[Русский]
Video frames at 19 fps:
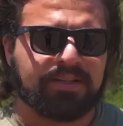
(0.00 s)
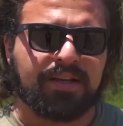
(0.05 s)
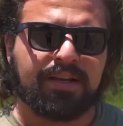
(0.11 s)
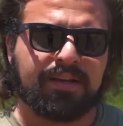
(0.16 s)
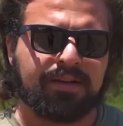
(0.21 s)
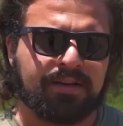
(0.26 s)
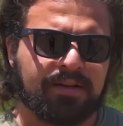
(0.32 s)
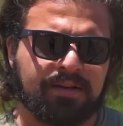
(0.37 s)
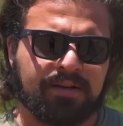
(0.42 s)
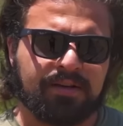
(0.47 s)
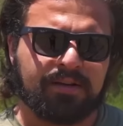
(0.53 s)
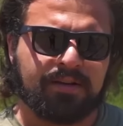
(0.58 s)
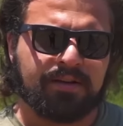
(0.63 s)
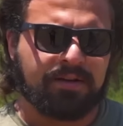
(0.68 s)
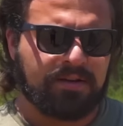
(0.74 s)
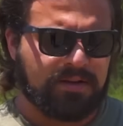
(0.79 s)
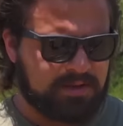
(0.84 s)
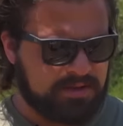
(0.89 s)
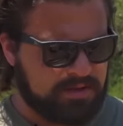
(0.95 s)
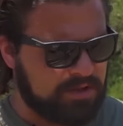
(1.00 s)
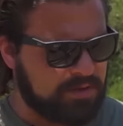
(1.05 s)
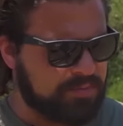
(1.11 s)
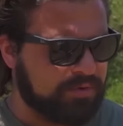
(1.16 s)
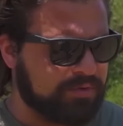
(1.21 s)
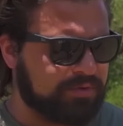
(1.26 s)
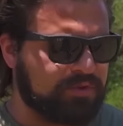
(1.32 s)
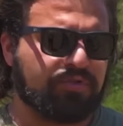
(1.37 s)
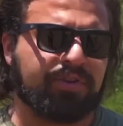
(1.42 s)
Это значит, что при
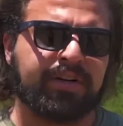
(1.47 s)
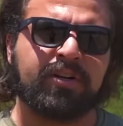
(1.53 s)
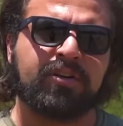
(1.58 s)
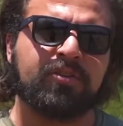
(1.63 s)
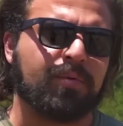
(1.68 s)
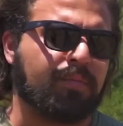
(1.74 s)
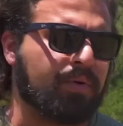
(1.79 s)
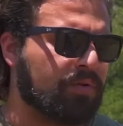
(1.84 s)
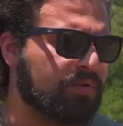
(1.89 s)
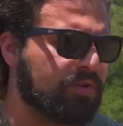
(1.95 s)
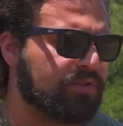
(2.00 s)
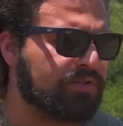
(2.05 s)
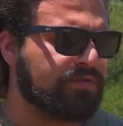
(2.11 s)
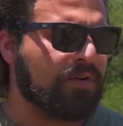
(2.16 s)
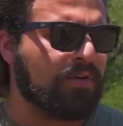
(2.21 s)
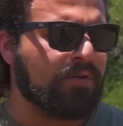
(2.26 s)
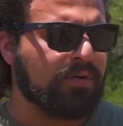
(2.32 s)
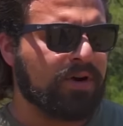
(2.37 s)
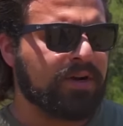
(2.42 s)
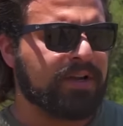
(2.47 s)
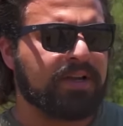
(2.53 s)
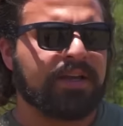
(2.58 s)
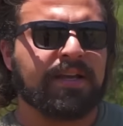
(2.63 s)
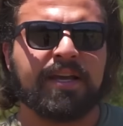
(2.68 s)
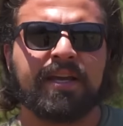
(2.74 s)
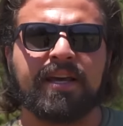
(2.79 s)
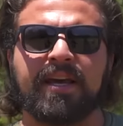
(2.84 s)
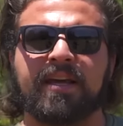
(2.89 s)
нажатии на спуск затвор идет
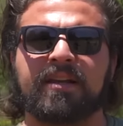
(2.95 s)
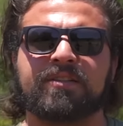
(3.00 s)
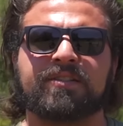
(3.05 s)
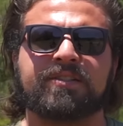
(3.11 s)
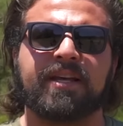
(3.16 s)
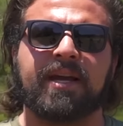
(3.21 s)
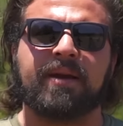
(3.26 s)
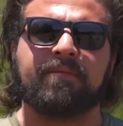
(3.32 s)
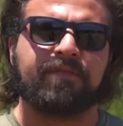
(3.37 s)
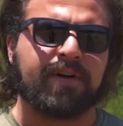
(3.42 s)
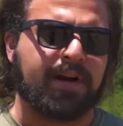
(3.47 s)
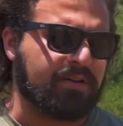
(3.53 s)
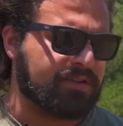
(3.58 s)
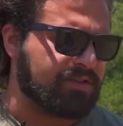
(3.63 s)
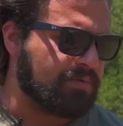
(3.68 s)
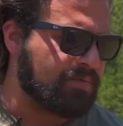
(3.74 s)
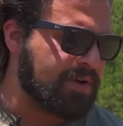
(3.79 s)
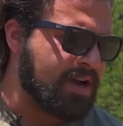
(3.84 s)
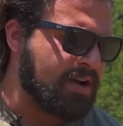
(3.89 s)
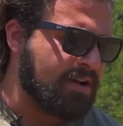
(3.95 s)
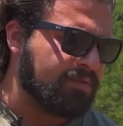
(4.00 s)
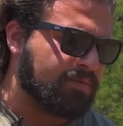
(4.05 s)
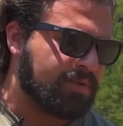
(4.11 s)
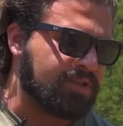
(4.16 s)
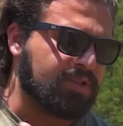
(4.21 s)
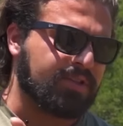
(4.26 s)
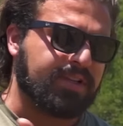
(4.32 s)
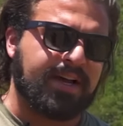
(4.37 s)
вперед, ударяет патрон,
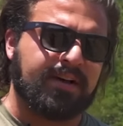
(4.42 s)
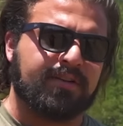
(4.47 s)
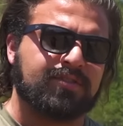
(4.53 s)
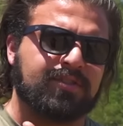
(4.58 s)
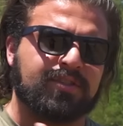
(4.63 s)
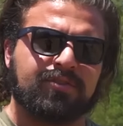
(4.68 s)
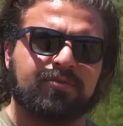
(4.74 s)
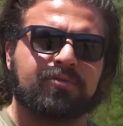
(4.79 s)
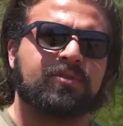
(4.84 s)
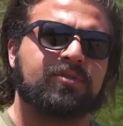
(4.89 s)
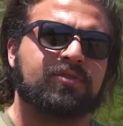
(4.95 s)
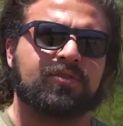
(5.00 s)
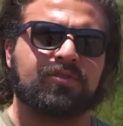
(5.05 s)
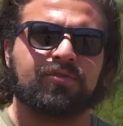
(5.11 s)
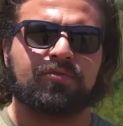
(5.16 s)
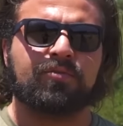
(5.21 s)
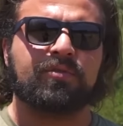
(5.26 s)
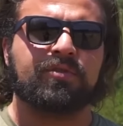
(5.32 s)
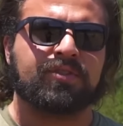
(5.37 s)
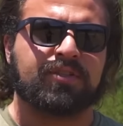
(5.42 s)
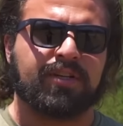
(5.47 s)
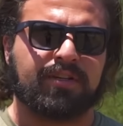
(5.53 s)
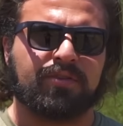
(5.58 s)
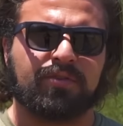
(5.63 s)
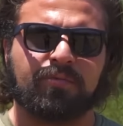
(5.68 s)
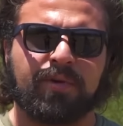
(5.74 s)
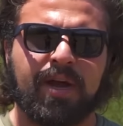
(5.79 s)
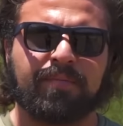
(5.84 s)
он стреляет, и цикл
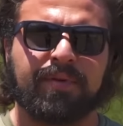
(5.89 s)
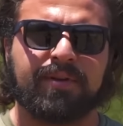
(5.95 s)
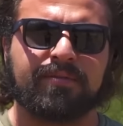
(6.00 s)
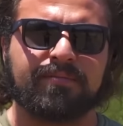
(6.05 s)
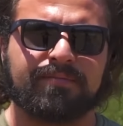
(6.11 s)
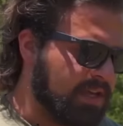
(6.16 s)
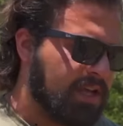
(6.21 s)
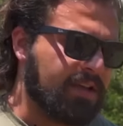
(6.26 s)
начинается заново.